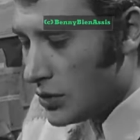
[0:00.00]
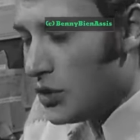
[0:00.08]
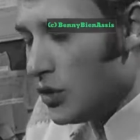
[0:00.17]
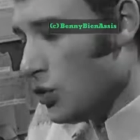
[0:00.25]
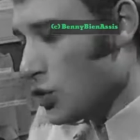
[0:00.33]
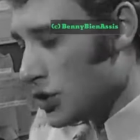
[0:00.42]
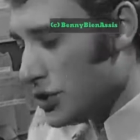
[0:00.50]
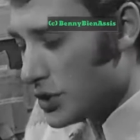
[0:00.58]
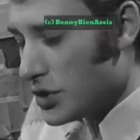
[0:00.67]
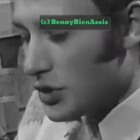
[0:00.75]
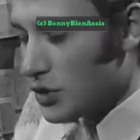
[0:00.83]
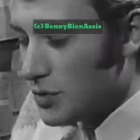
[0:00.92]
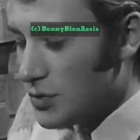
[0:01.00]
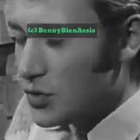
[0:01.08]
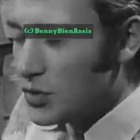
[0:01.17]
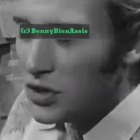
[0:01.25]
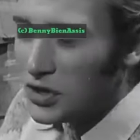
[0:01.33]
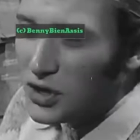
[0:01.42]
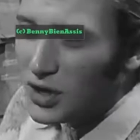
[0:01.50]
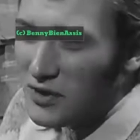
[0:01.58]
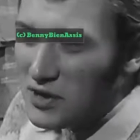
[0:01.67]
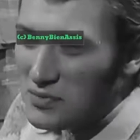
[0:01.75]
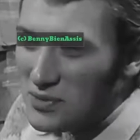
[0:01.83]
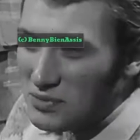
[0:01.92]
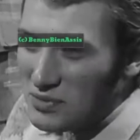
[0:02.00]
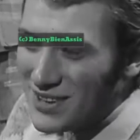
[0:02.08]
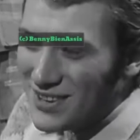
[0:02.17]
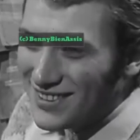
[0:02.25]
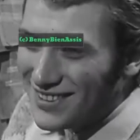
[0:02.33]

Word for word: Non, c'est que dire que j'ai beaucoup de gens qui travaillent pour moi.